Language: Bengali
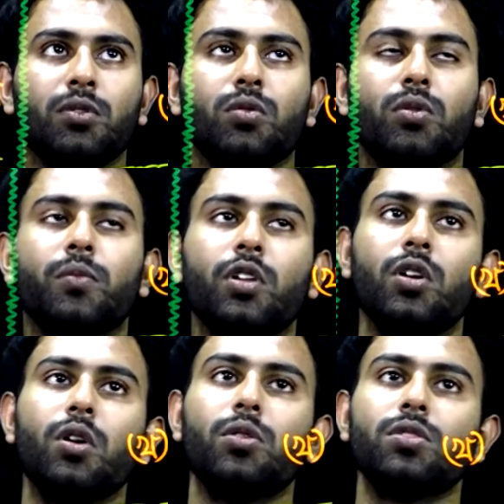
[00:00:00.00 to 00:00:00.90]
বলবো
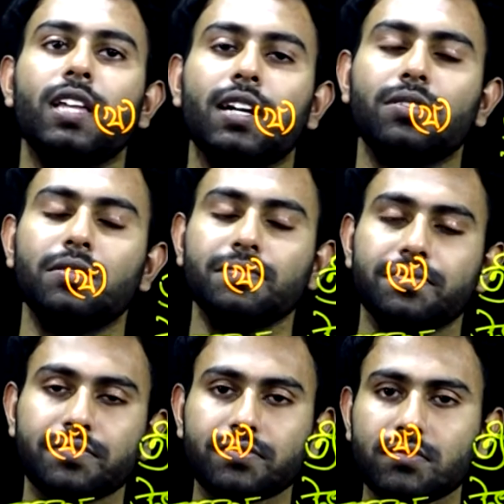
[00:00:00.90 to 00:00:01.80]
তো দেখো
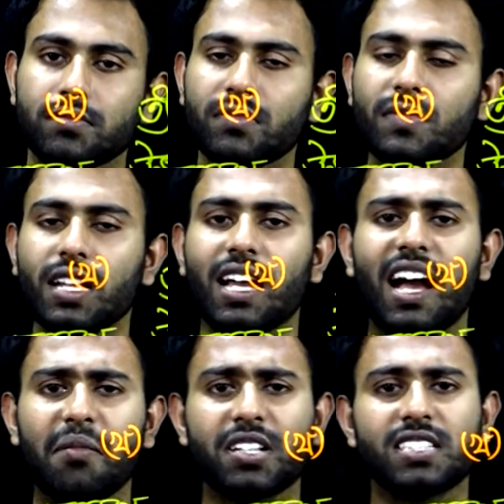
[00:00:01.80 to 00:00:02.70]

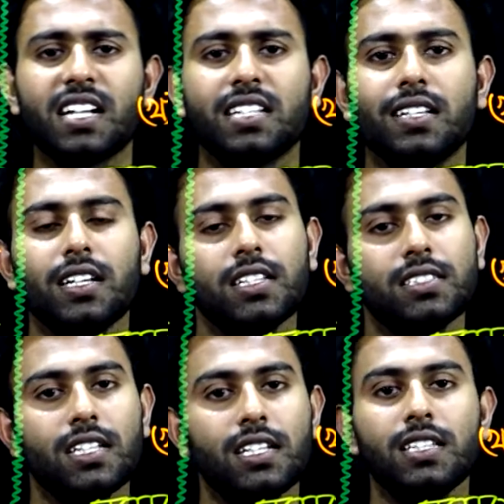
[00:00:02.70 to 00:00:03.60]
আমরা জানি
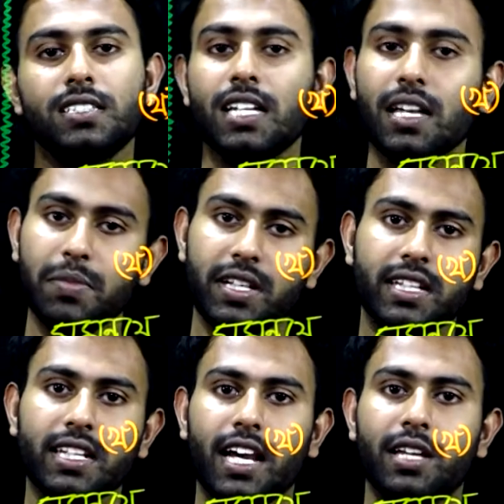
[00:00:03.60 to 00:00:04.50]
যে যে
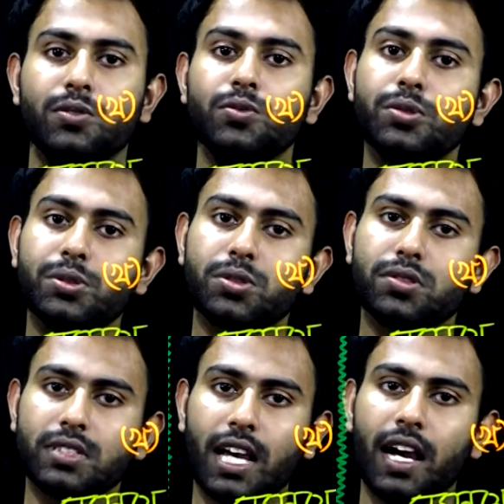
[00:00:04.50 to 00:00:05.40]
বিক্রিয়ায় উচ্চ
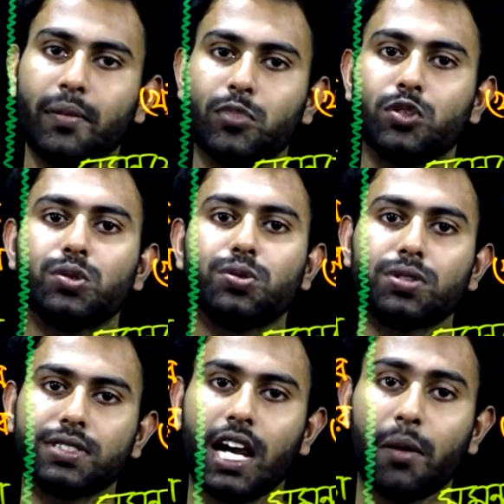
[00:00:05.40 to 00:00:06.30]
তাপ উচ্চ
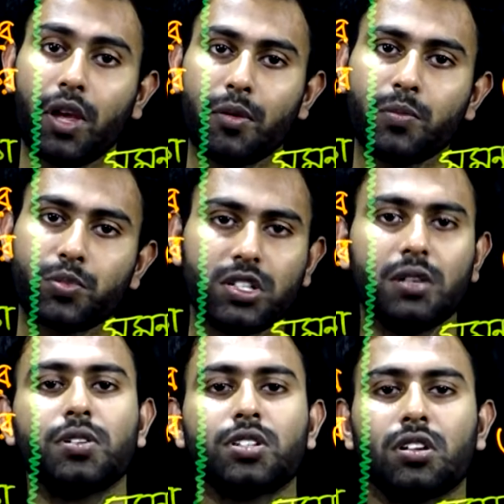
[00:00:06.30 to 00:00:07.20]
চাপ এবং
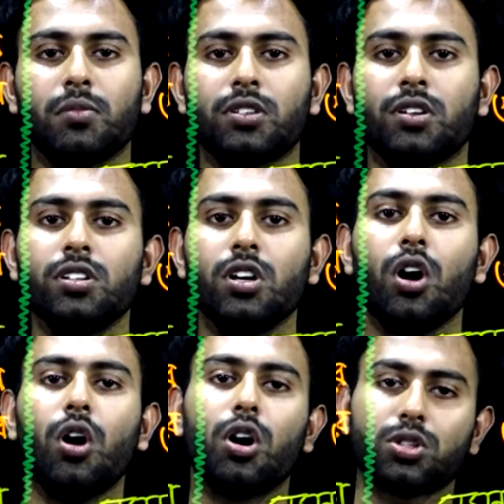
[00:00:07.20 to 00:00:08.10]
প্রভাবকের সমন্বয়
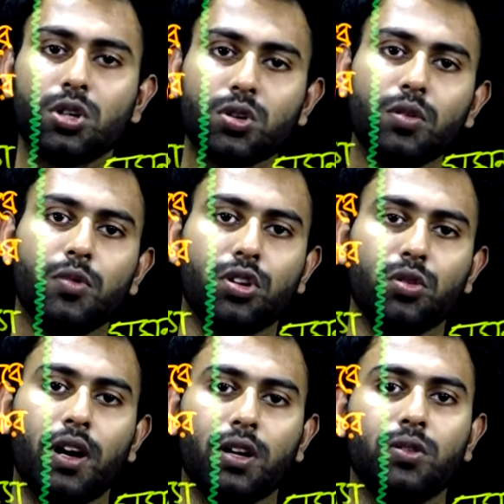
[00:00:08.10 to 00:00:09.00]
অসংখ্য
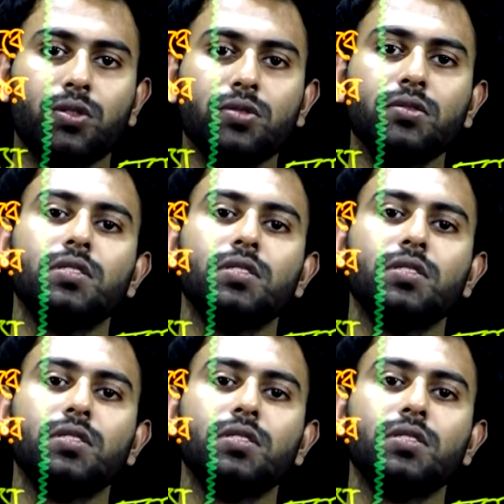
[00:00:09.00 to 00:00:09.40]
মনোমার অণু